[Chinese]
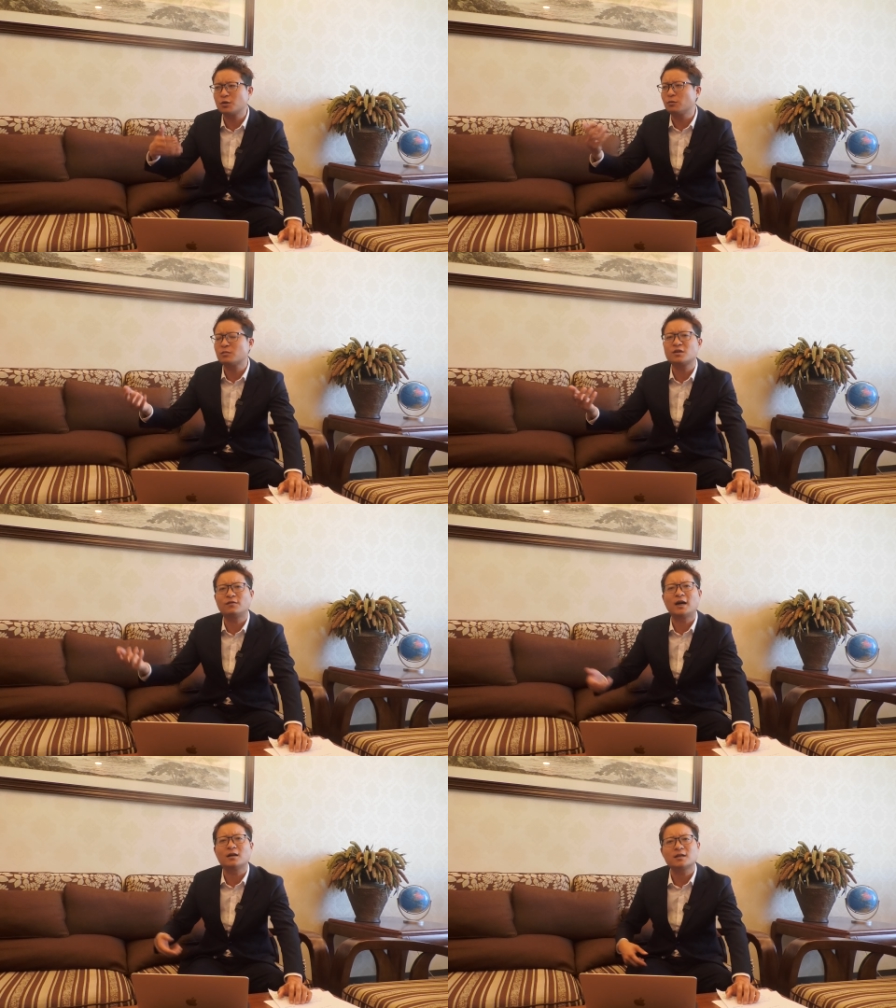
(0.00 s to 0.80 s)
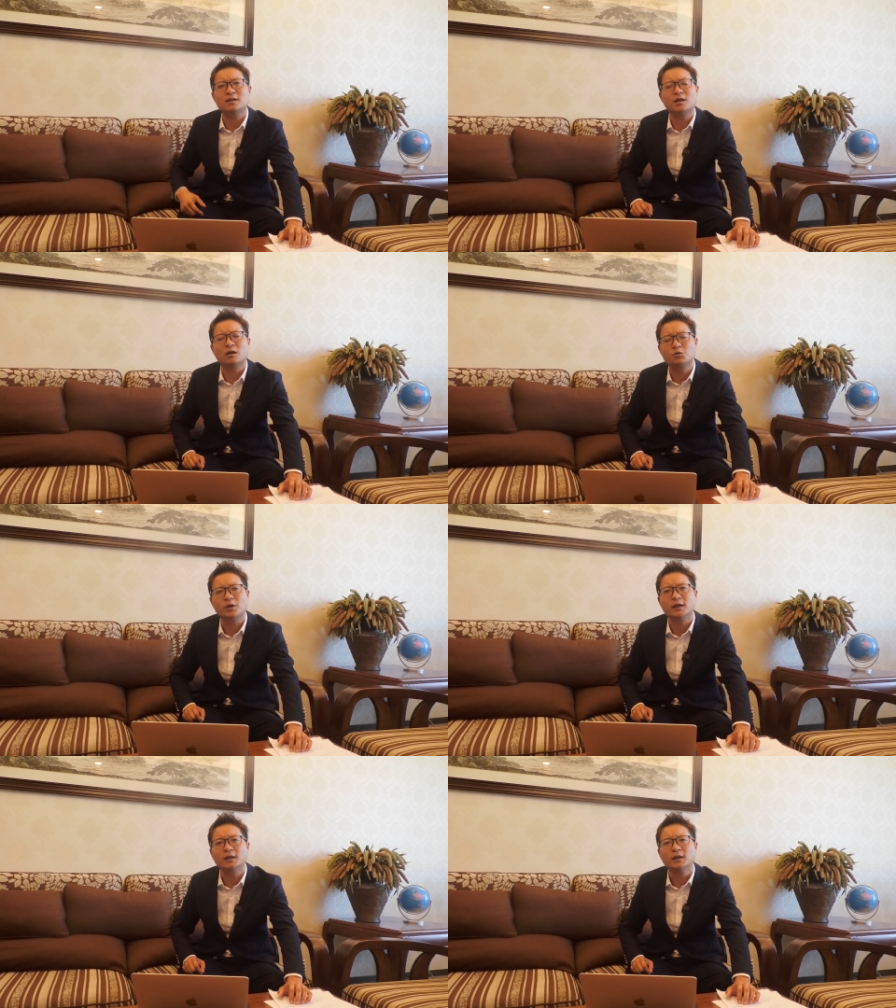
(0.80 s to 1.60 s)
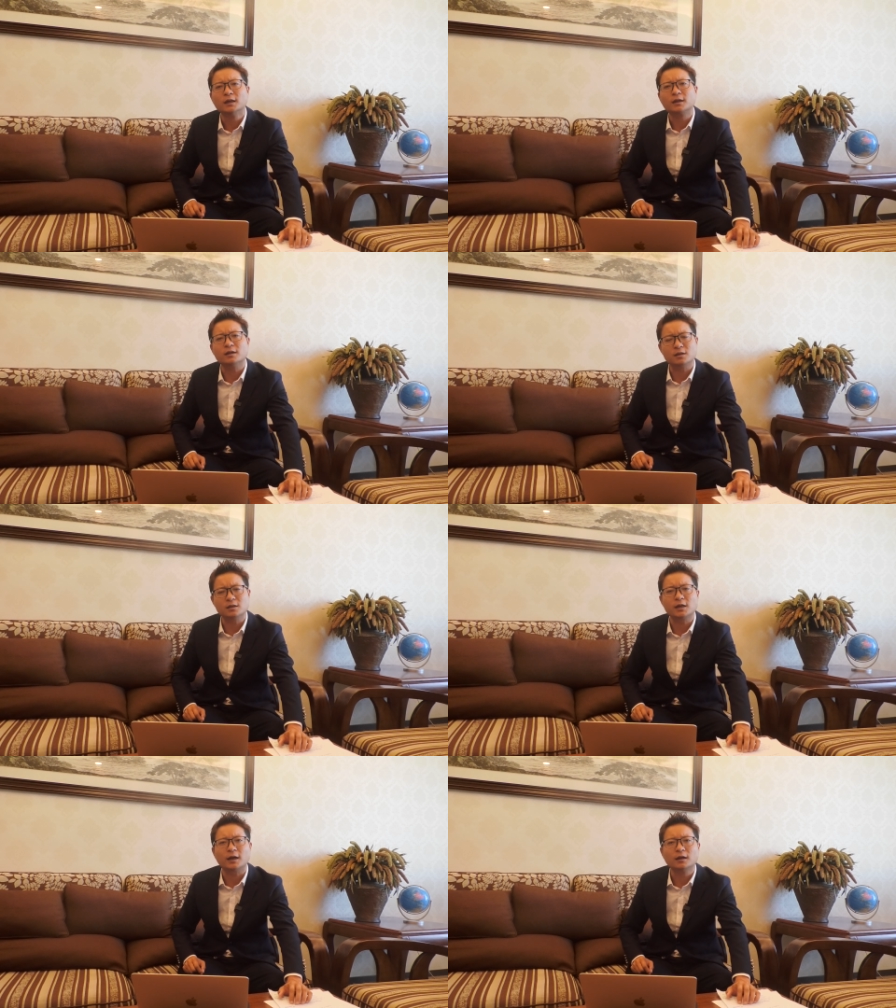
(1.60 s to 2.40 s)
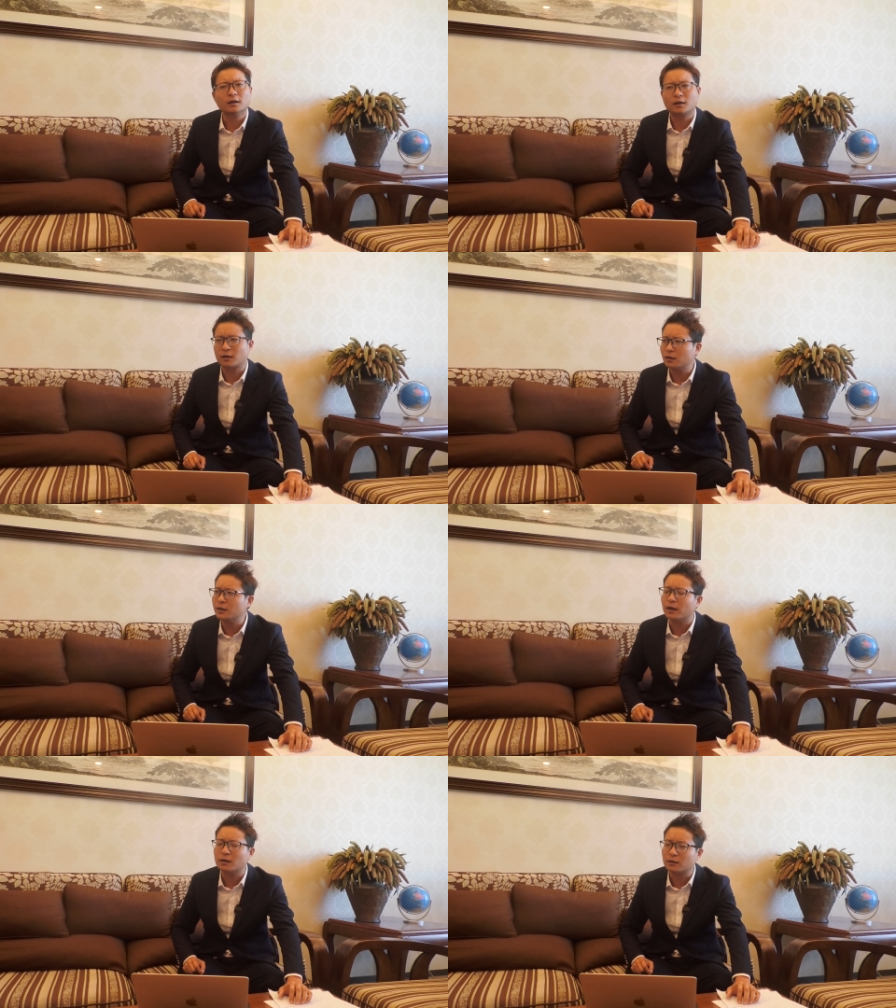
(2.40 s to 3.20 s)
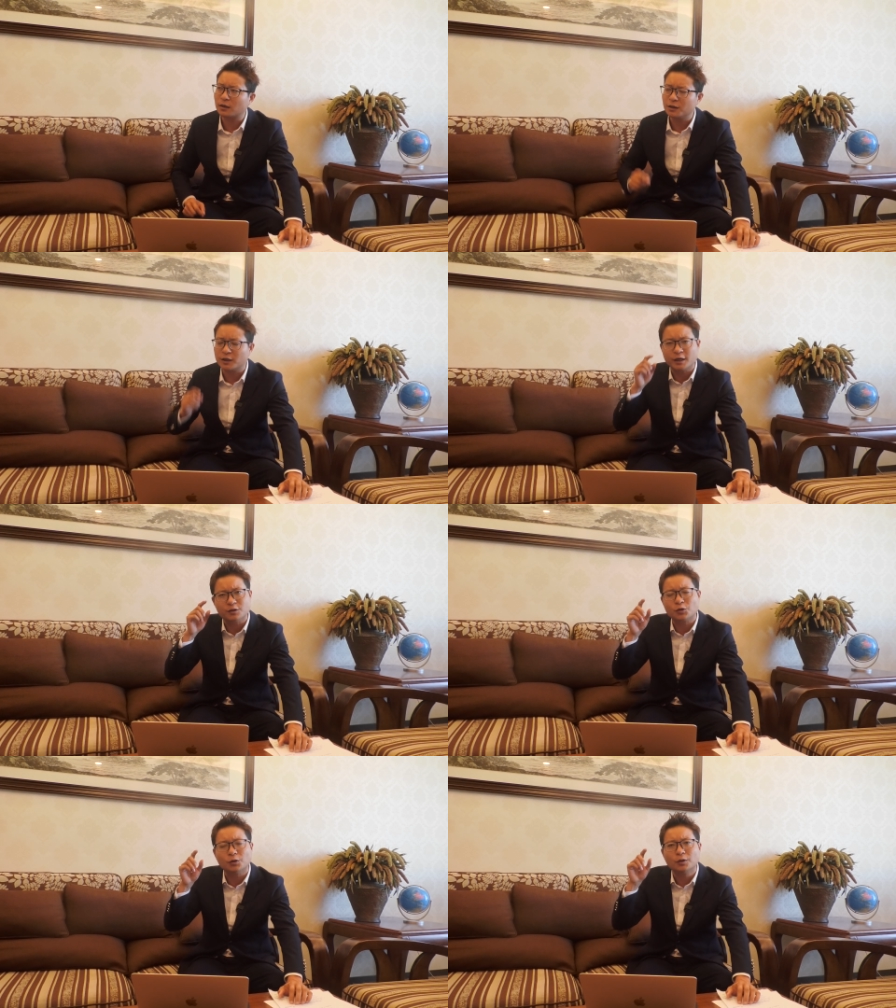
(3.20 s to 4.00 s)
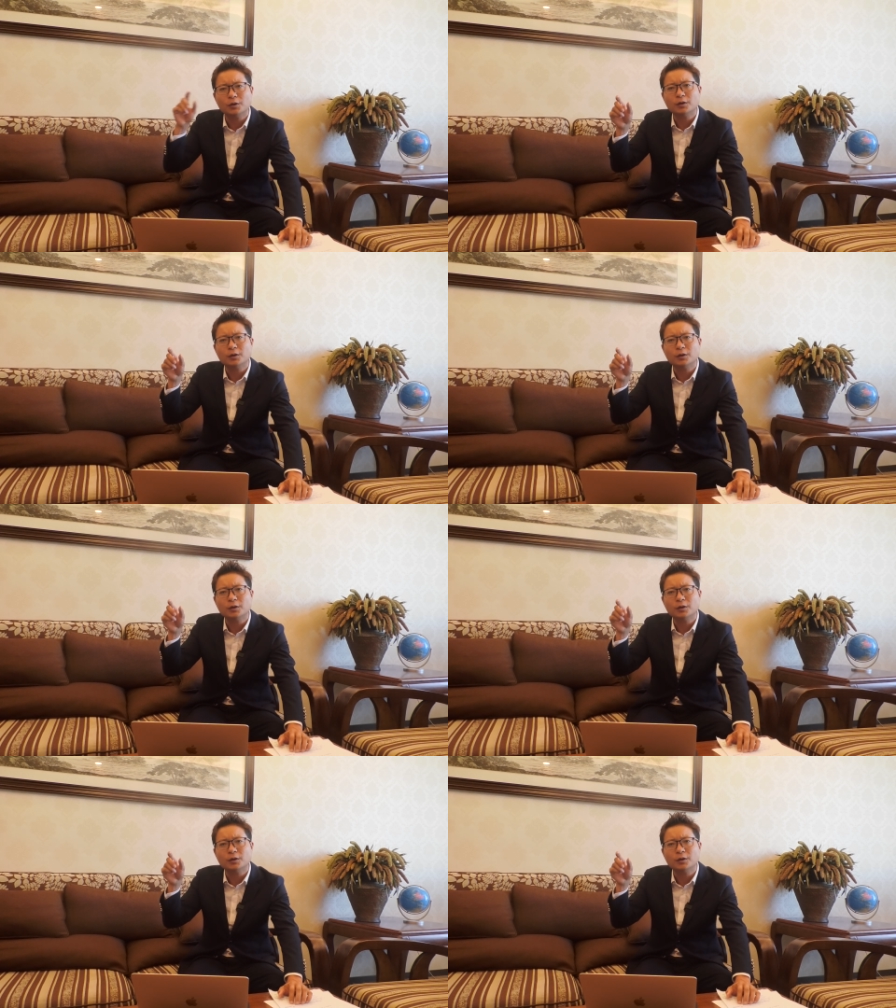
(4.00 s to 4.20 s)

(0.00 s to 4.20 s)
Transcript: 自动自发的上交了权利、跟金钱、跟眼、跟你的眼球、